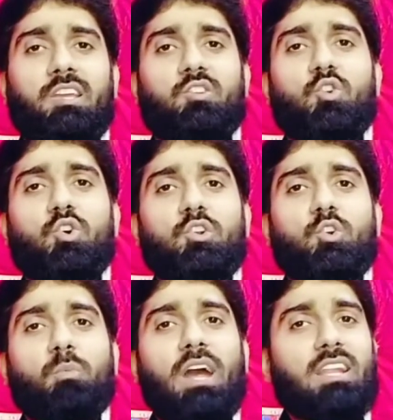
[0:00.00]

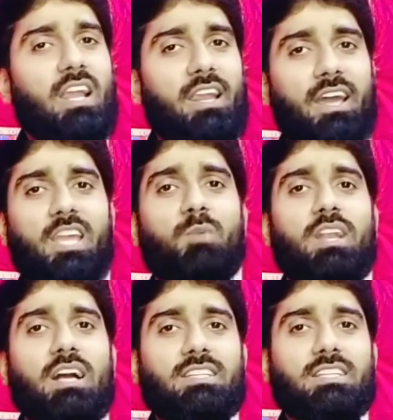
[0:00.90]
यूट्यूब हैंडल नहीं
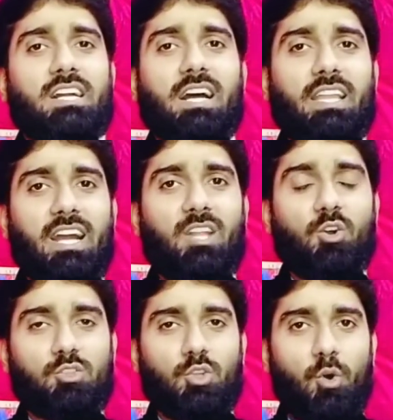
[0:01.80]
बना सकेगा देखा
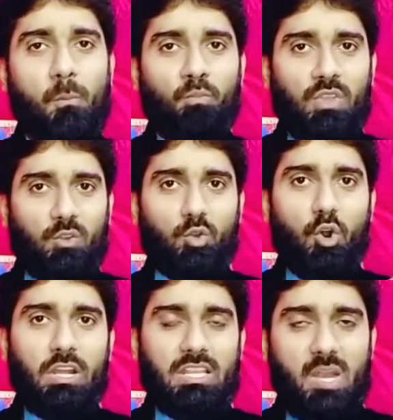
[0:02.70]
दोस्तों
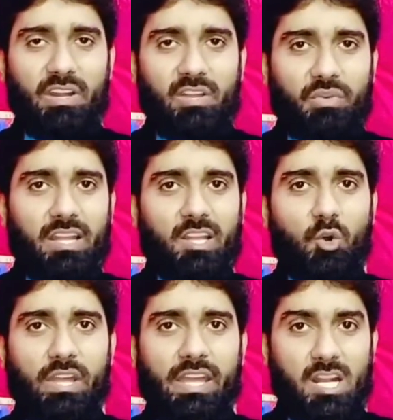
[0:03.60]
दो कितने बड़े फायदे
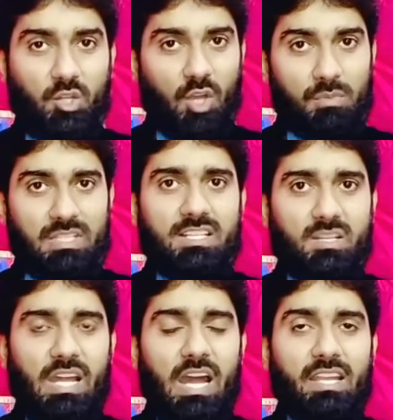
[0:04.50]
हो गए एक तो हम
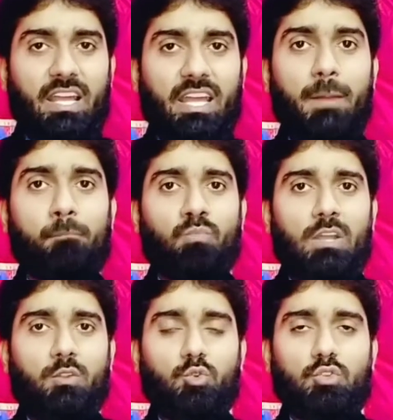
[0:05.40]
सर्च में आ जाएंगे
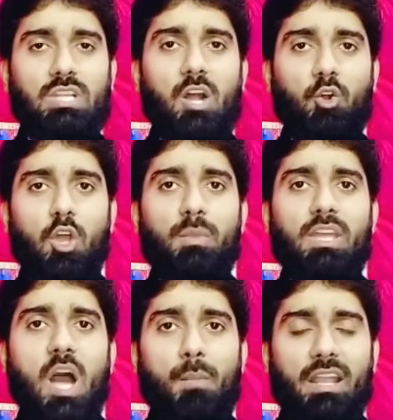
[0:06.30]
दूसरा कोई
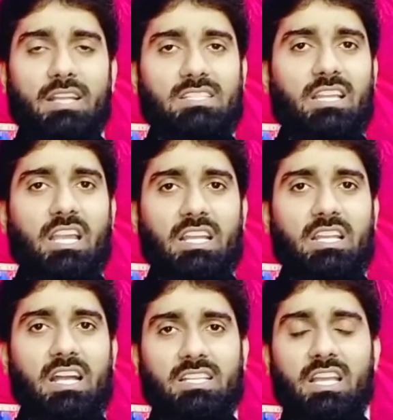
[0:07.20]
भी हमारे चैनल की
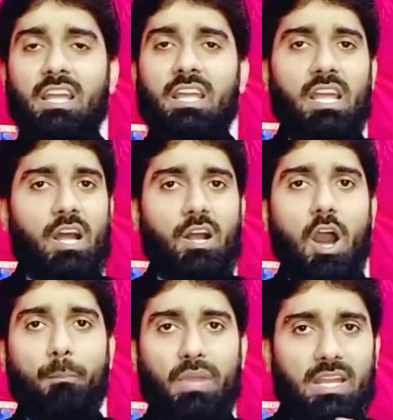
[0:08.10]
जैसे
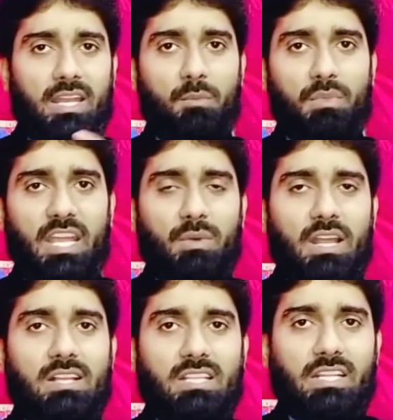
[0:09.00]
कॉपी नेम नहीं
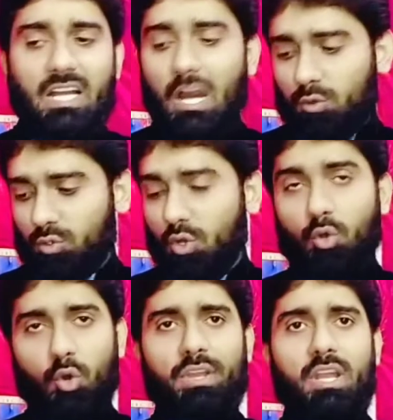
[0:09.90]
बना सकेगा उसको
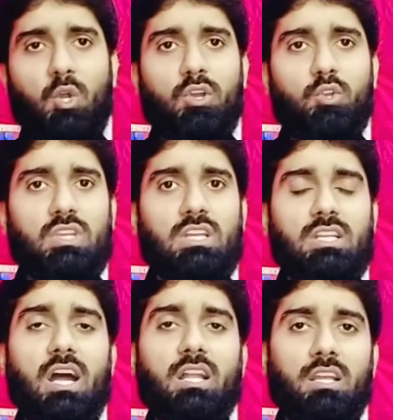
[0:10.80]
कोई ना कोई उसके
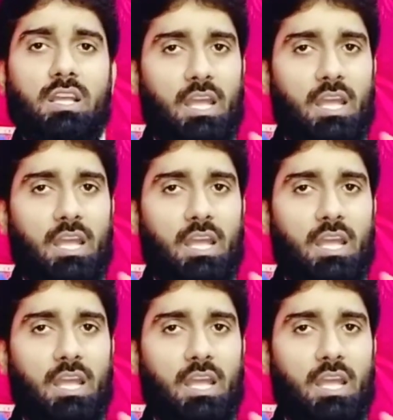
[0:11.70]
साथ